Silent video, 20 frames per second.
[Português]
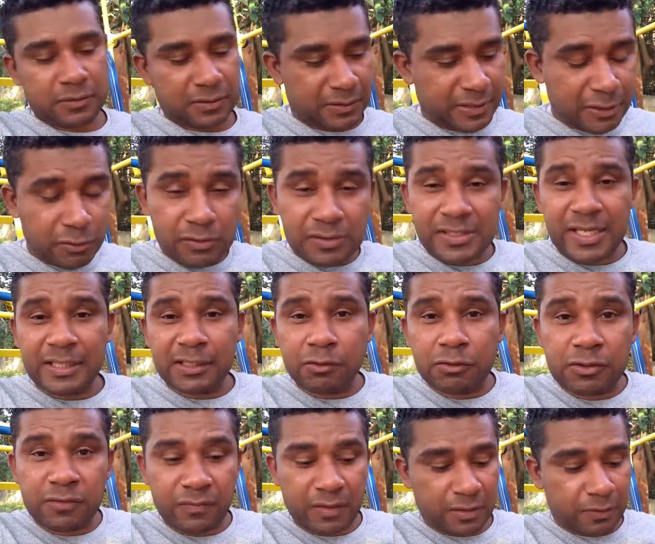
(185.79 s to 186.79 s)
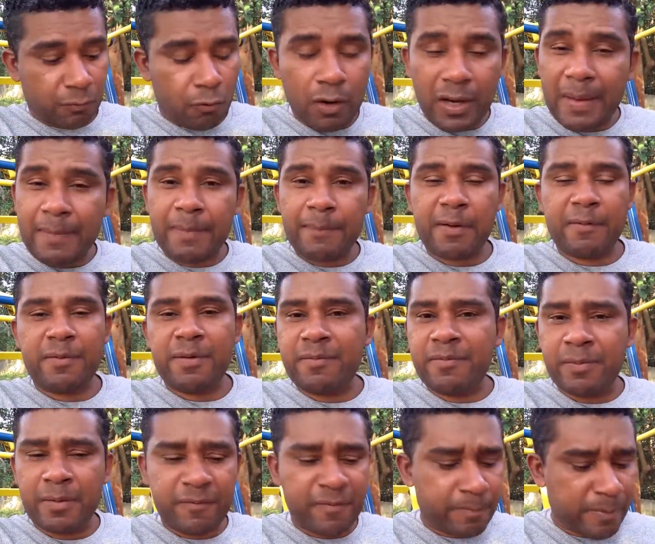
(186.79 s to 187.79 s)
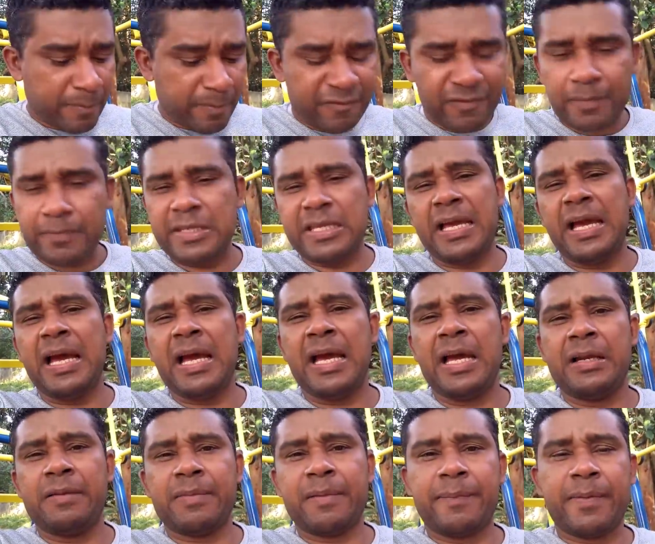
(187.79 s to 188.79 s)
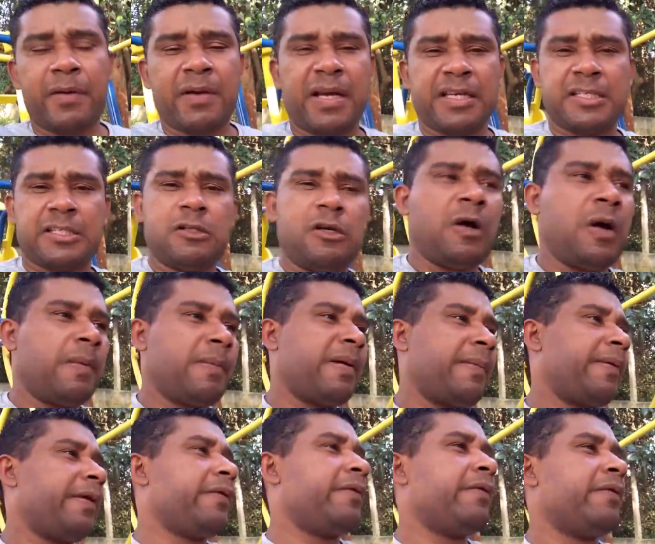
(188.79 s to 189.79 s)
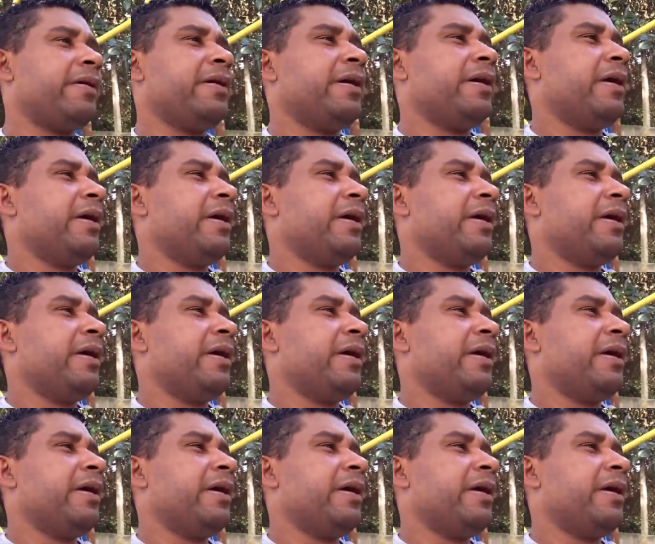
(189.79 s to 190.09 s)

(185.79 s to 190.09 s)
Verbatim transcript: na sua cidade não tiver, qualquer papel, papel fabriano, papel canção, papel,